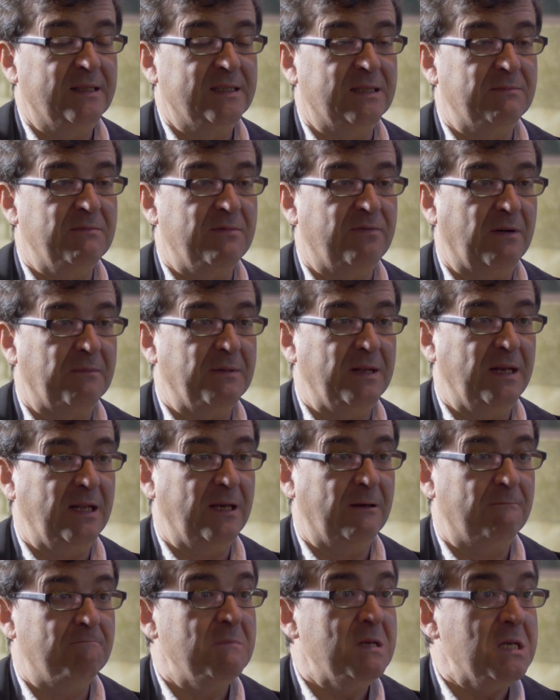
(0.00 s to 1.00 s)
de mi
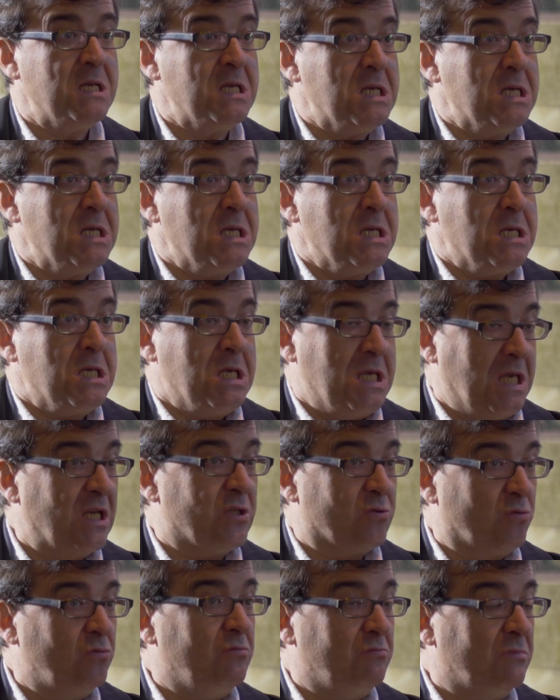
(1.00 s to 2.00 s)
familia, y
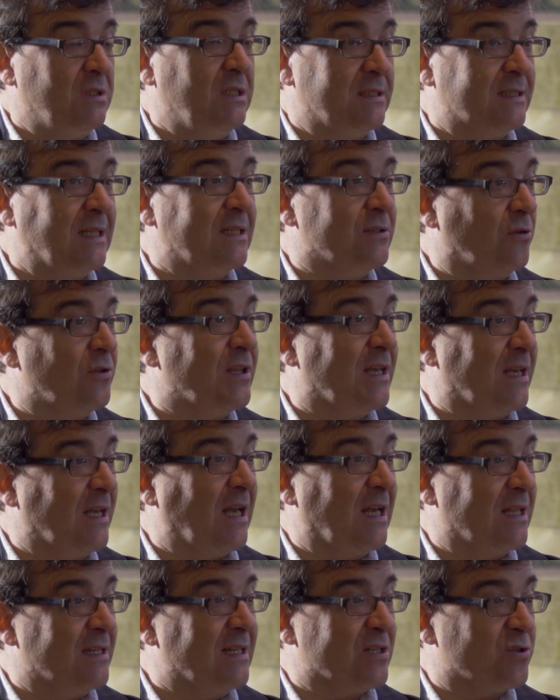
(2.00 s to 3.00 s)
es un intento de,
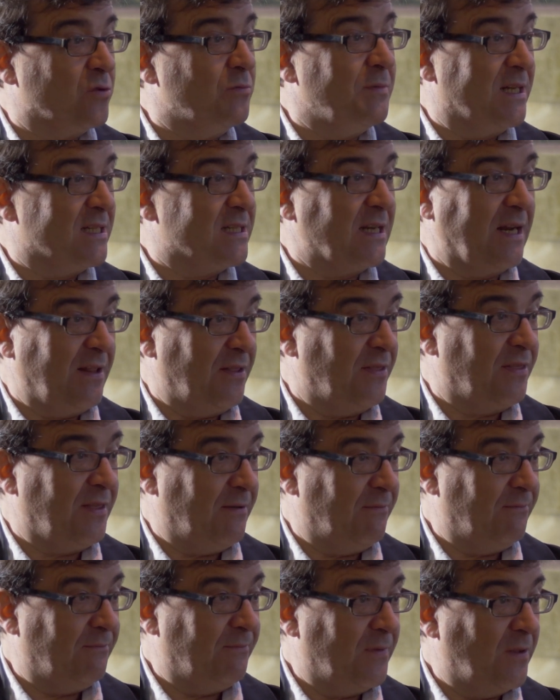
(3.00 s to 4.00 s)
asumir esa herencia.
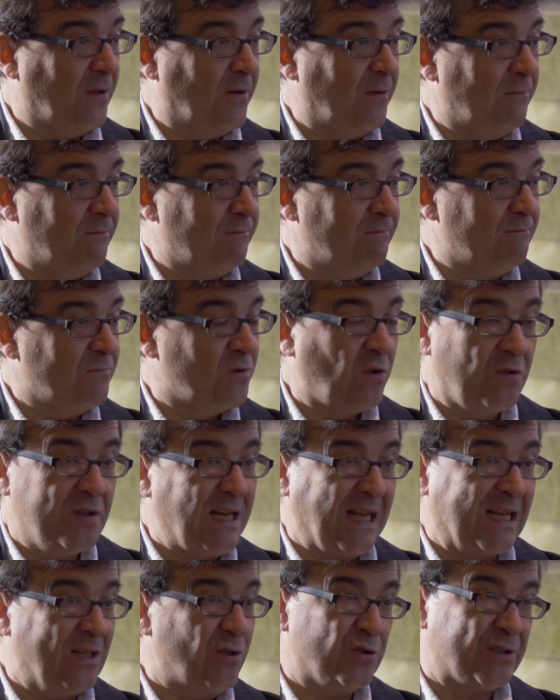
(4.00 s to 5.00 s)
¿no? Yo
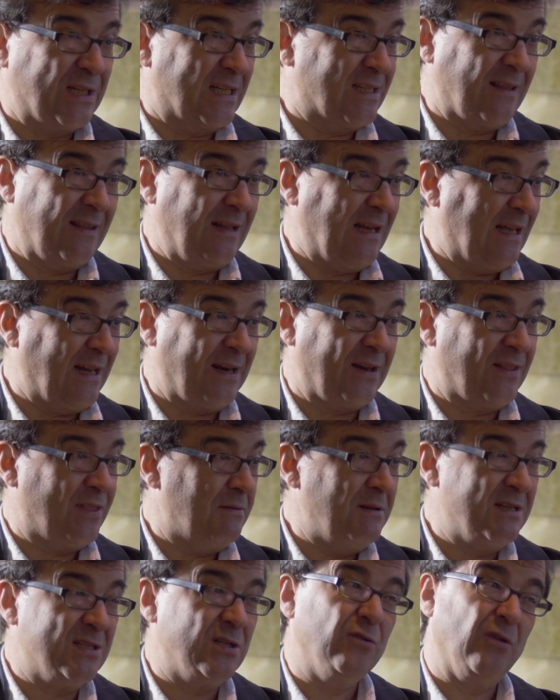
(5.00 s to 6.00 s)
diría que no trata de la guerra
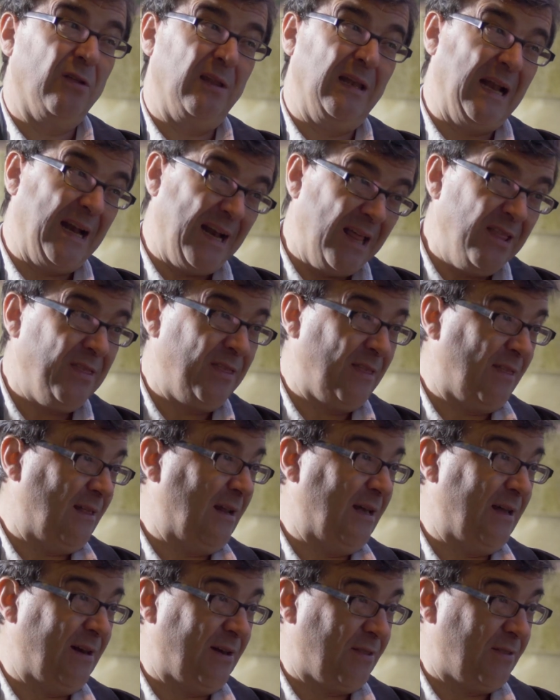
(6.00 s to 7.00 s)
civil, sino de la herencia de
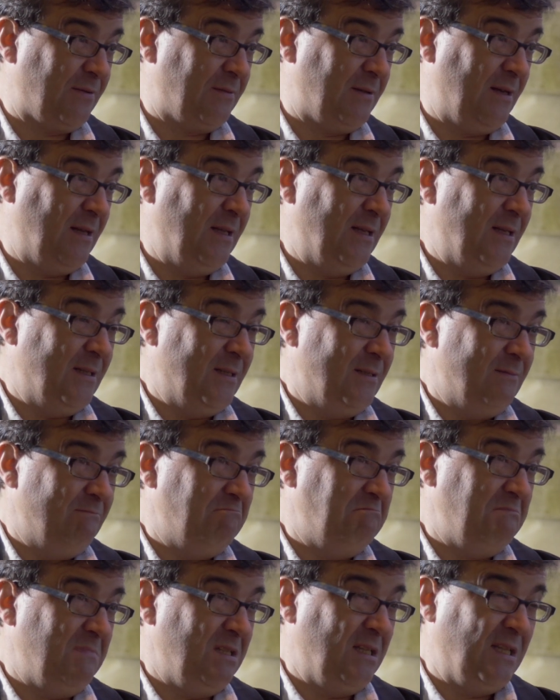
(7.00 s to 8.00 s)
la guerra civil,
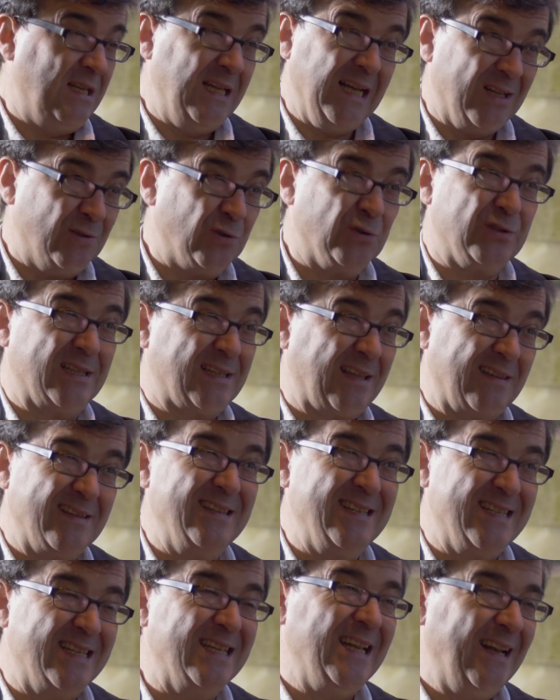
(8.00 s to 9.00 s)
y diría que no trata
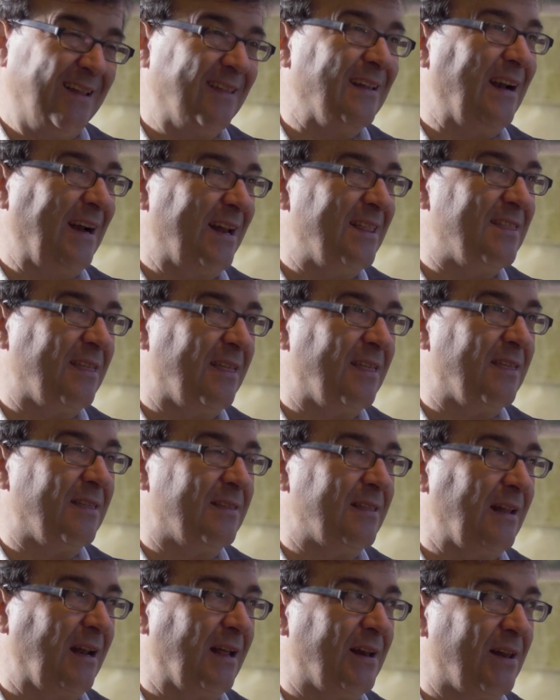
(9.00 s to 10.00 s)
ni siquiera de la herencia
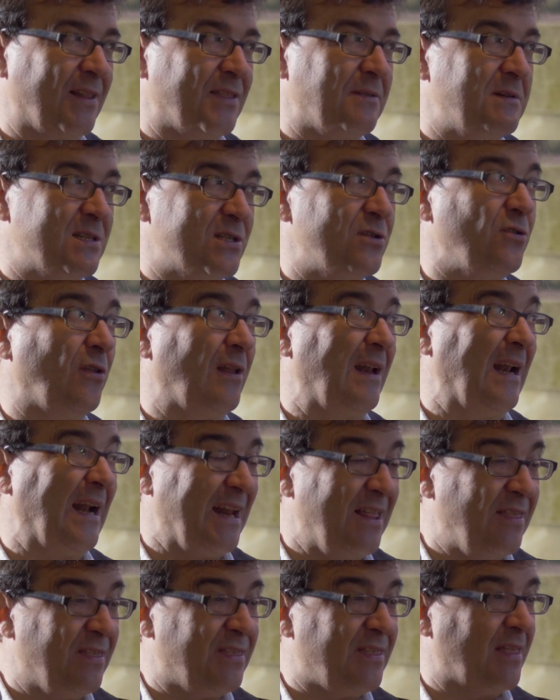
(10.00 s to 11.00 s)
de la guerra civil, sino de la
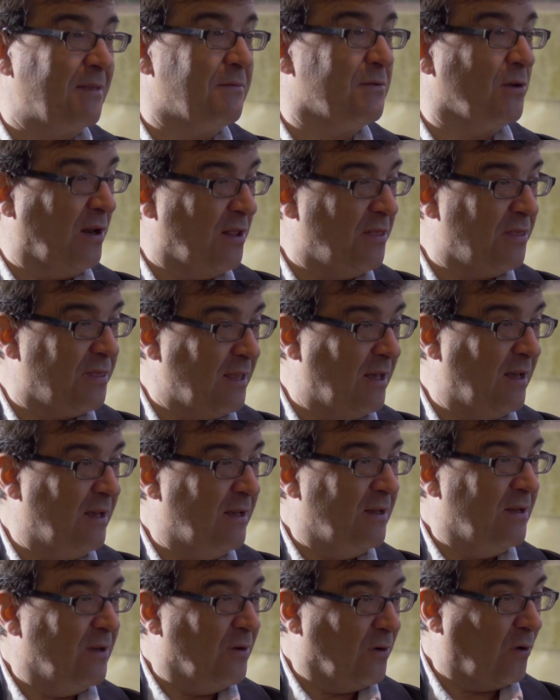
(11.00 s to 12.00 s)
herencia de violencia
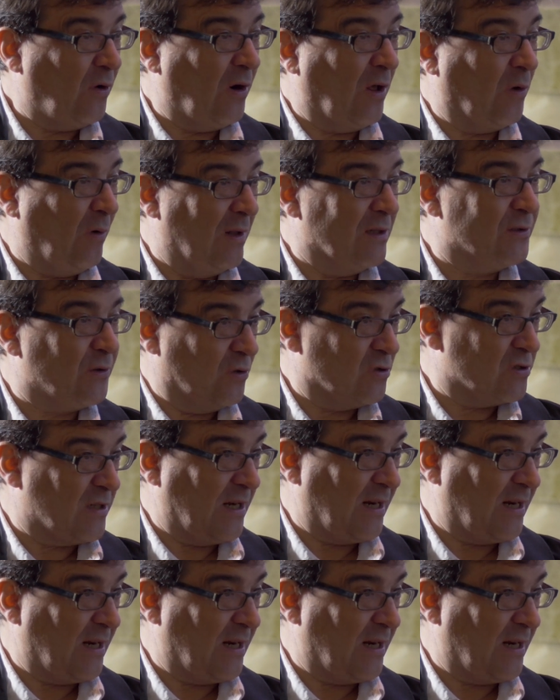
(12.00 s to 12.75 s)
con la cual todos